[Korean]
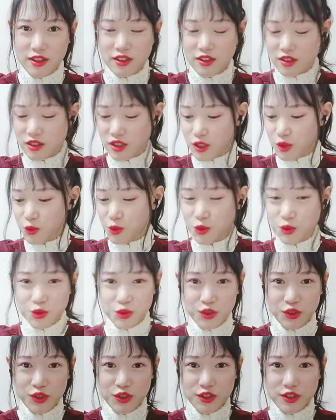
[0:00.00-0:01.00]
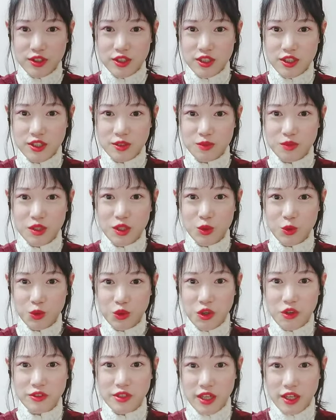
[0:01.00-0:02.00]
그리고 지금 이
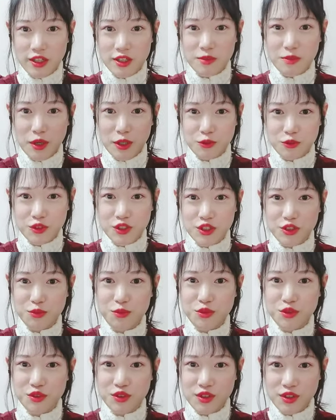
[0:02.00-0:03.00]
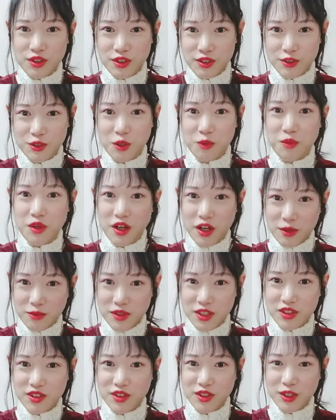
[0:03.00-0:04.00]
동영상을 봐주시는 분들 정말
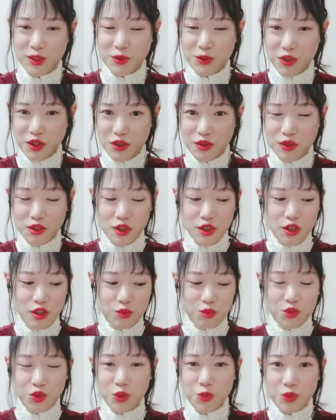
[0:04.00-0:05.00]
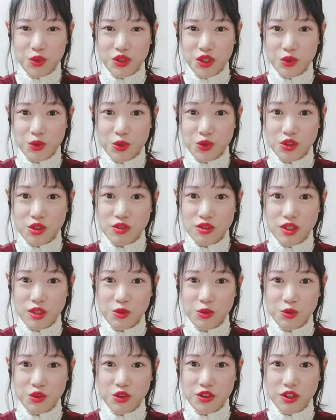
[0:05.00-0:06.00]
감사드리고요. 무엇보다도
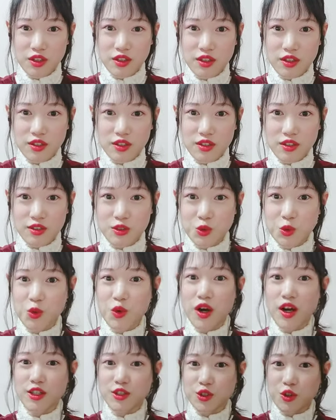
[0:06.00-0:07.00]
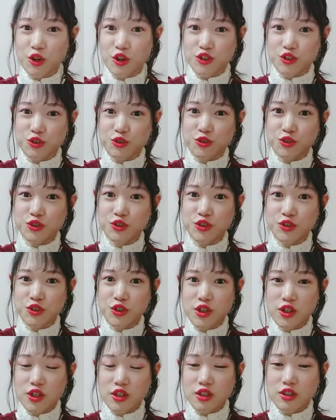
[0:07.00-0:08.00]
천사소녀 네티를 좋아하셔가지고
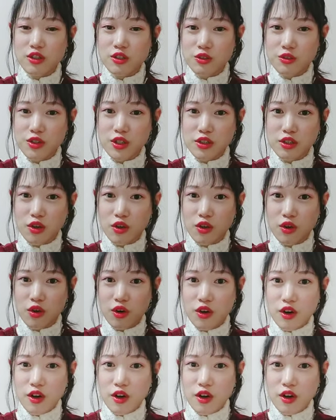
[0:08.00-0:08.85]
클로에서